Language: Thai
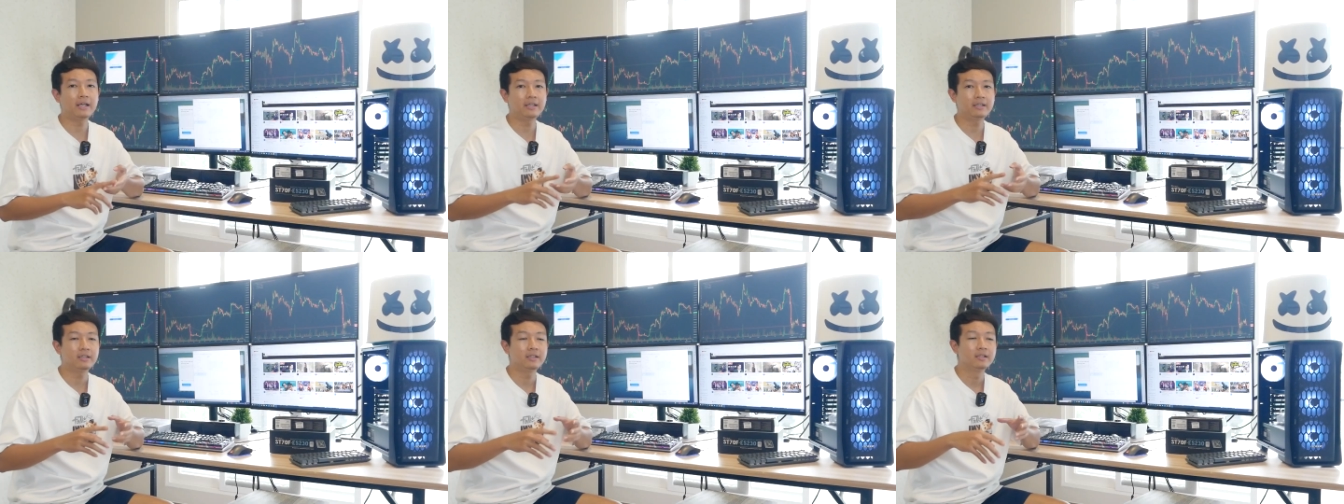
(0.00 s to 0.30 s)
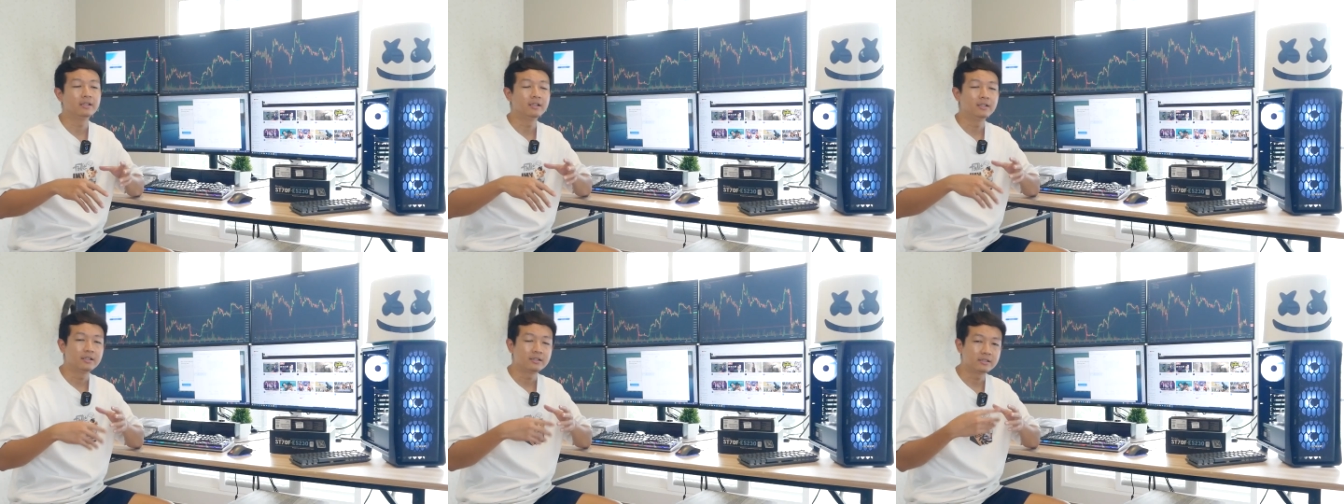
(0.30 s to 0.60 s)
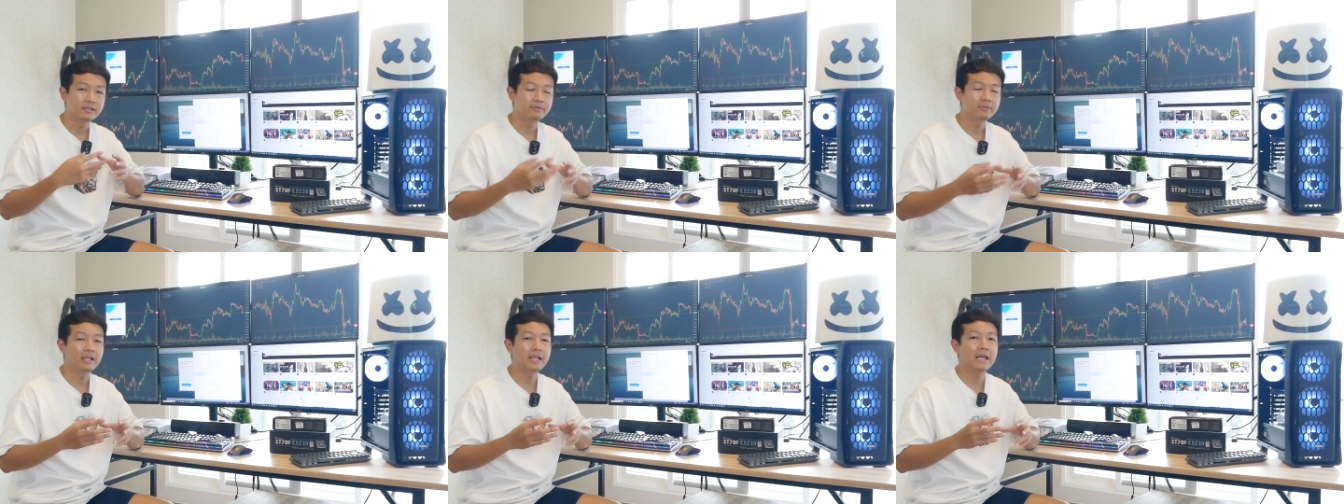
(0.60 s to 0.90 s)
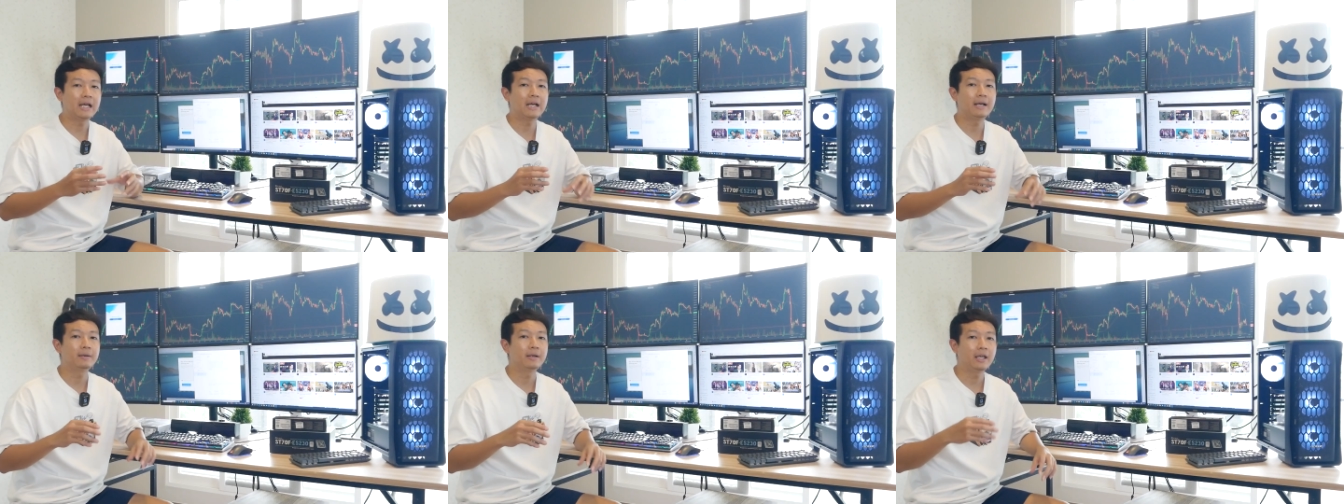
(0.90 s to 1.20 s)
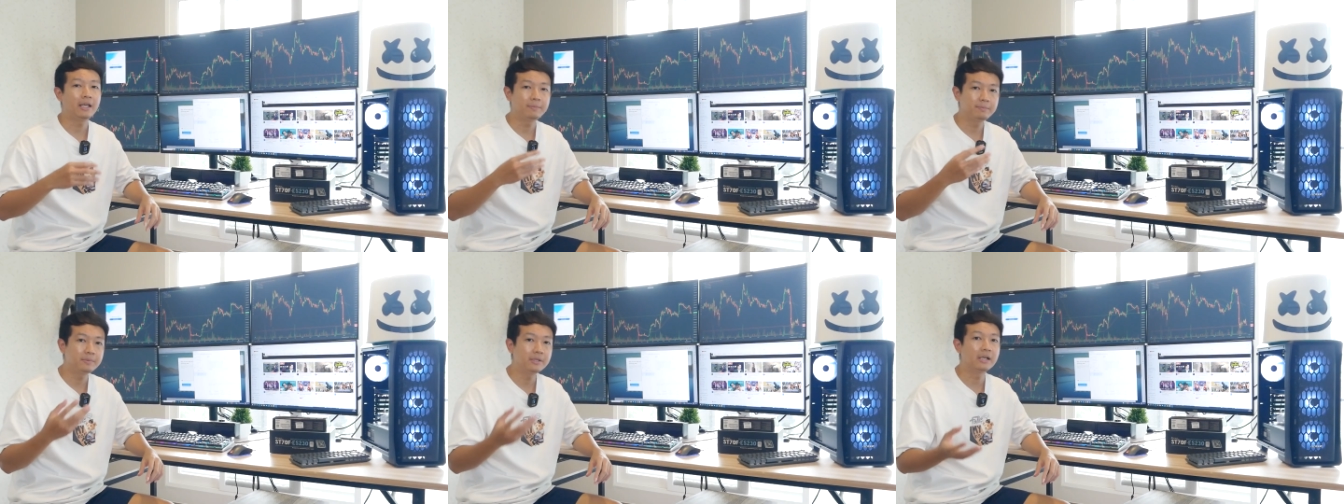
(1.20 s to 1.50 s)
ให้เสียเวลา
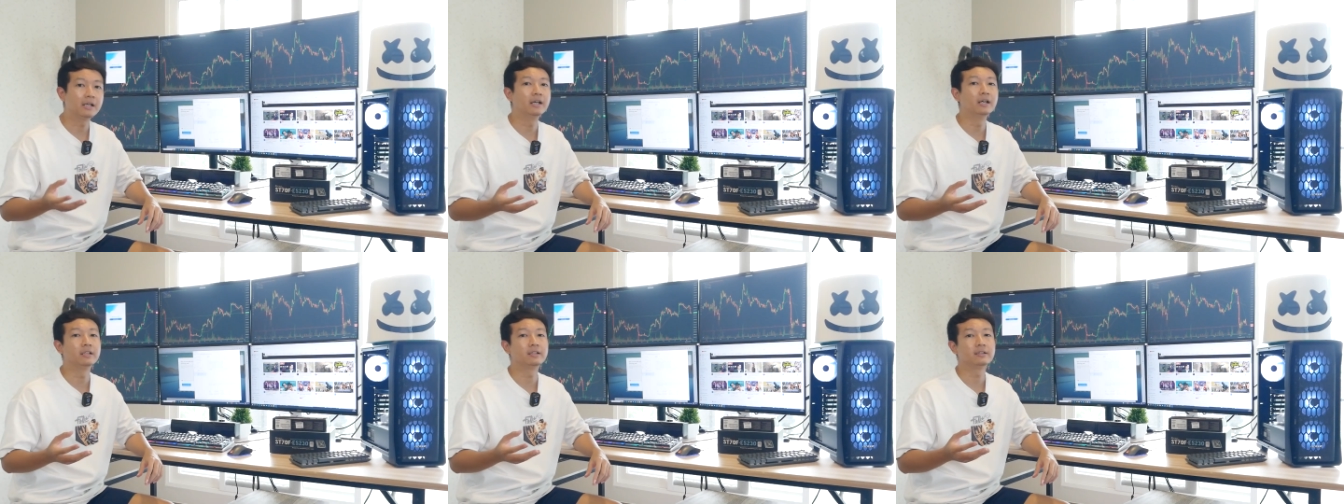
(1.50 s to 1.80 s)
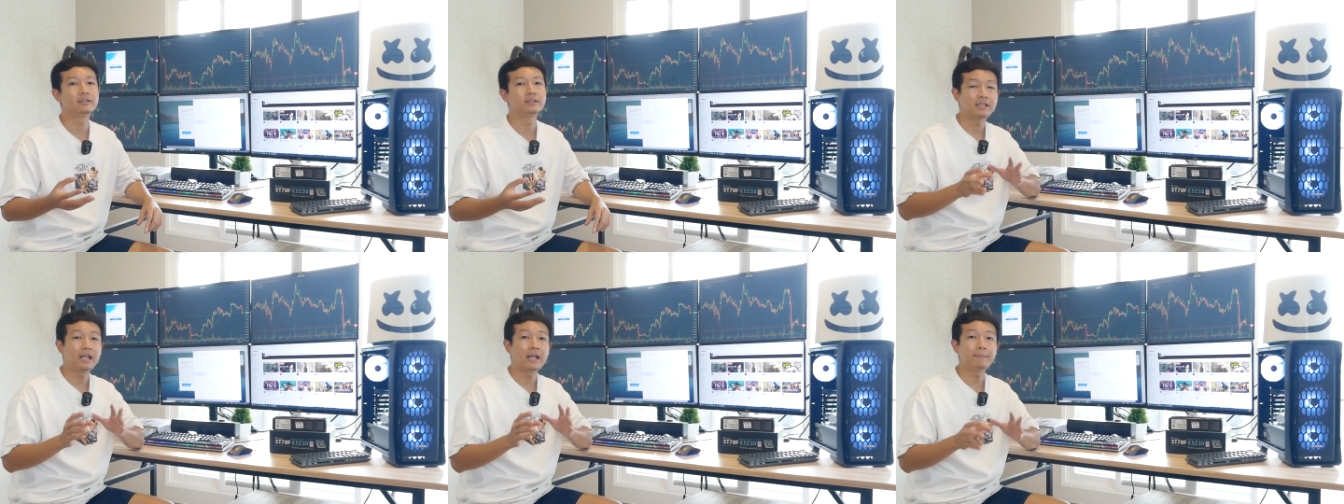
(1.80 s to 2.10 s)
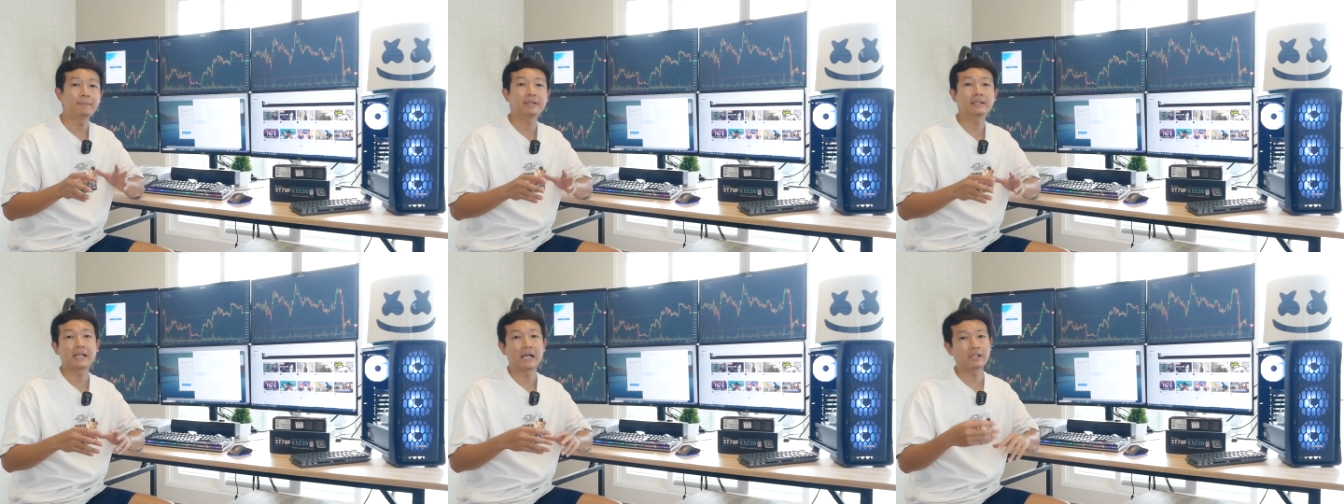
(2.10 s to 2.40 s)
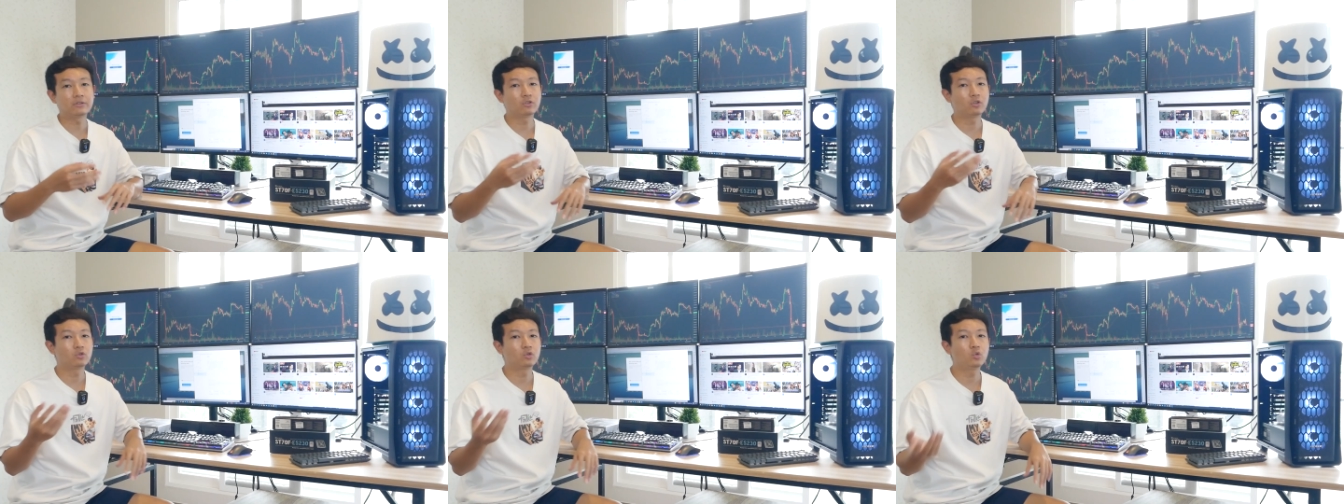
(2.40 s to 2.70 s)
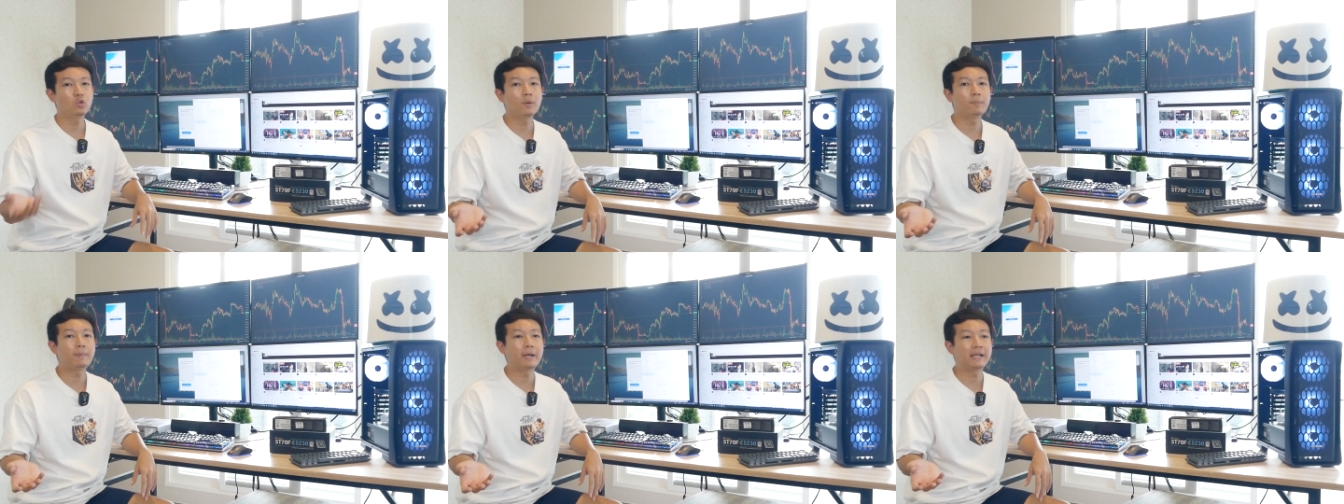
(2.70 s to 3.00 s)
ให้เปลืองเงินแต่ถ้าเป็นการ์ดจอ
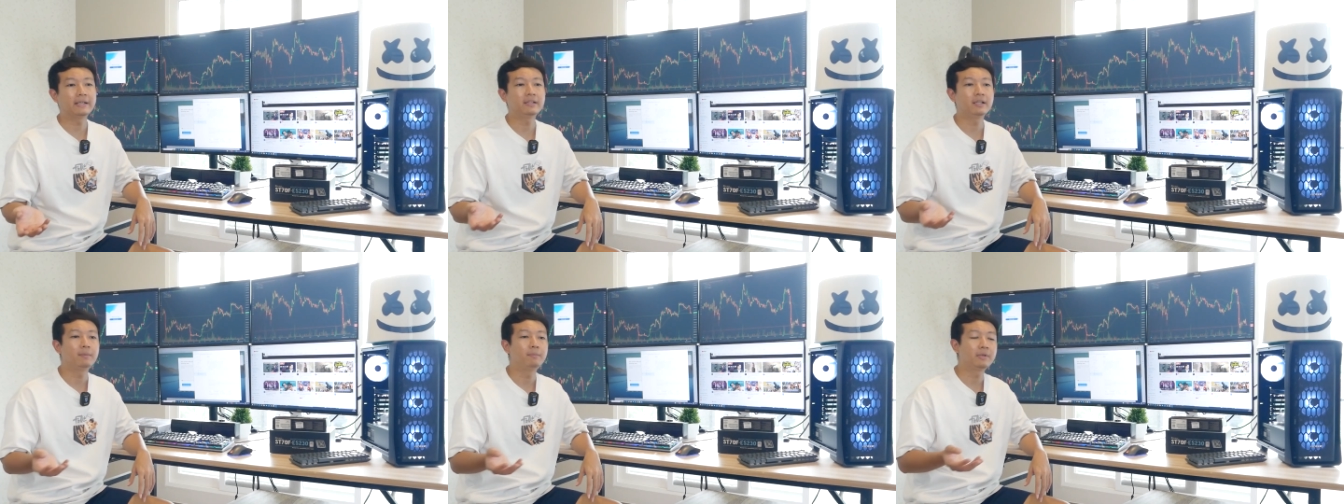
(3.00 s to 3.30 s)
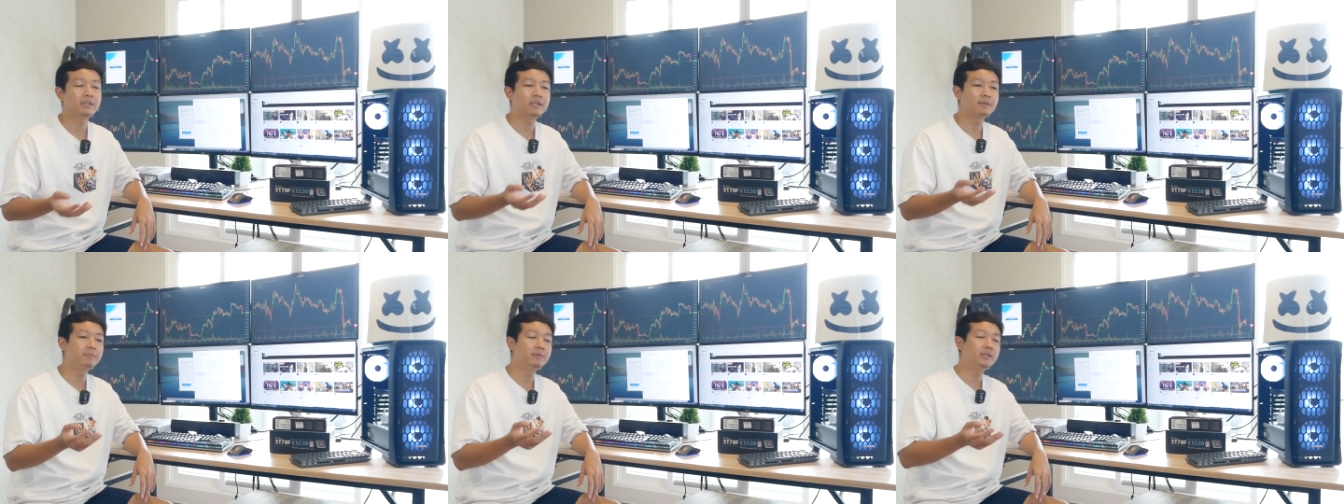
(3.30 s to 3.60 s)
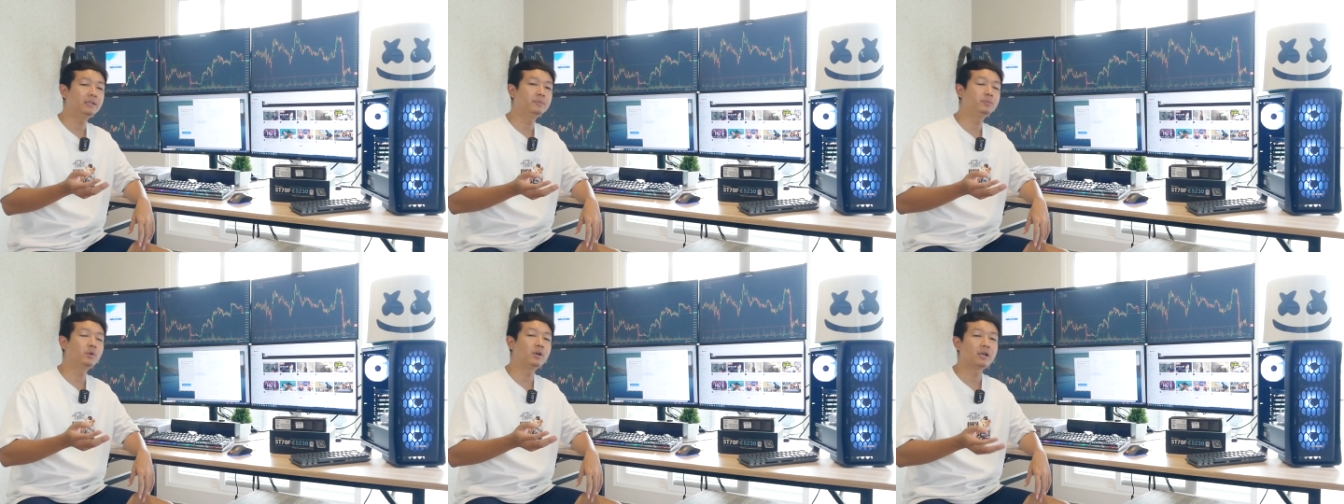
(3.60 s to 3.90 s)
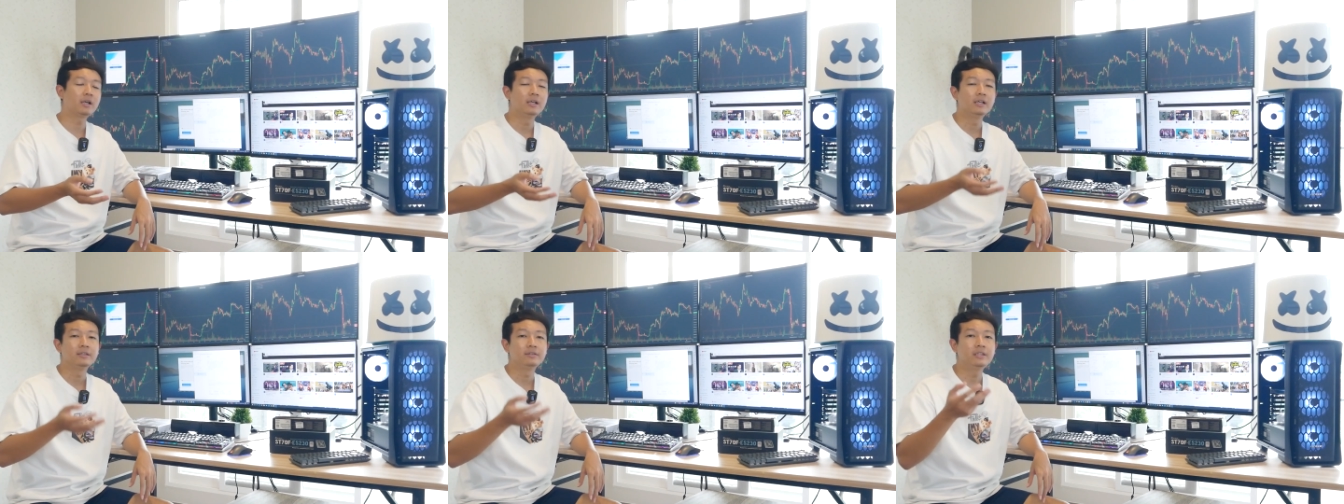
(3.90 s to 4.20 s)
ทั่วไปเนี่ยมันจะมีพวก